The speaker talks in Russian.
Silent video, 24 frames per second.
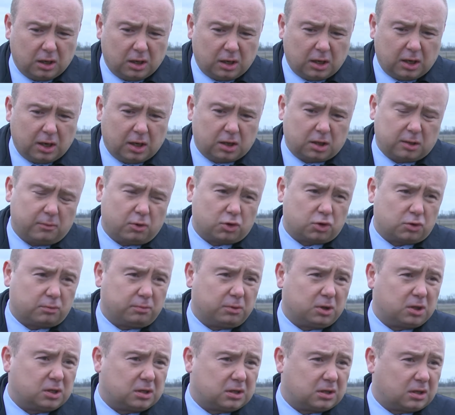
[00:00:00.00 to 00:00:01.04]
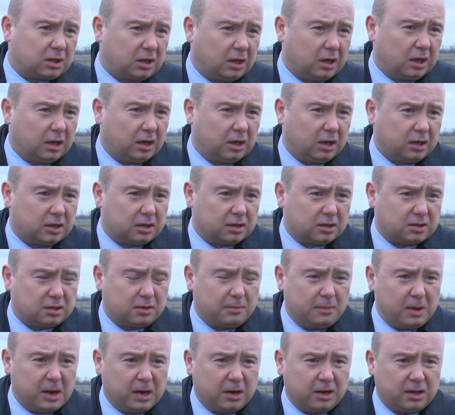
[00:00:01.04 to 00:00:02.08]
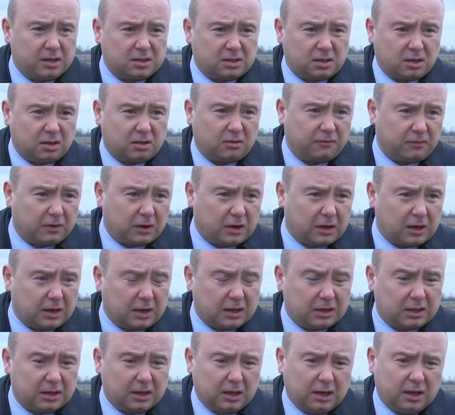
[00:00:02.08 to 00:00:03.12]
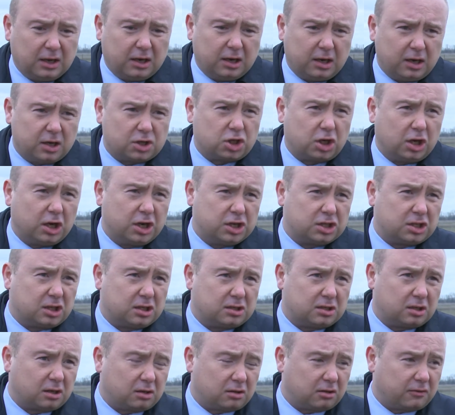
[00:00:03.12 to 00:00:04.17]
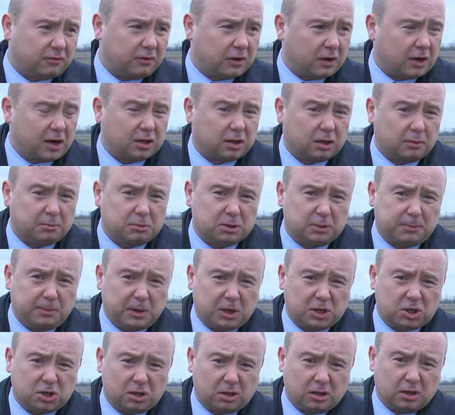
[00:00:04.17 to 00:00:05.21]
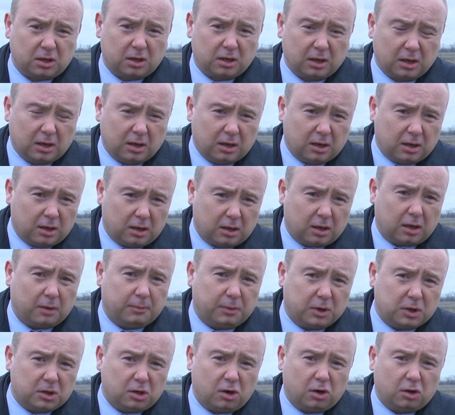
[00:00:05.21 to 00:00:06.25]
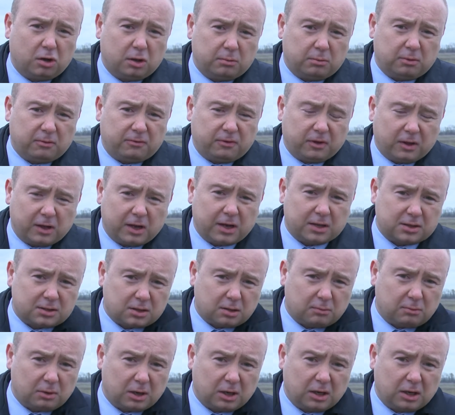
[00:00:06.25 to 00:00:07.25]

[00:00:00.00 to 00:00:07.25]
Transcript: Это может быть или земельный сертификат, или жилищный сертификат, обеспеченный определенными финансами.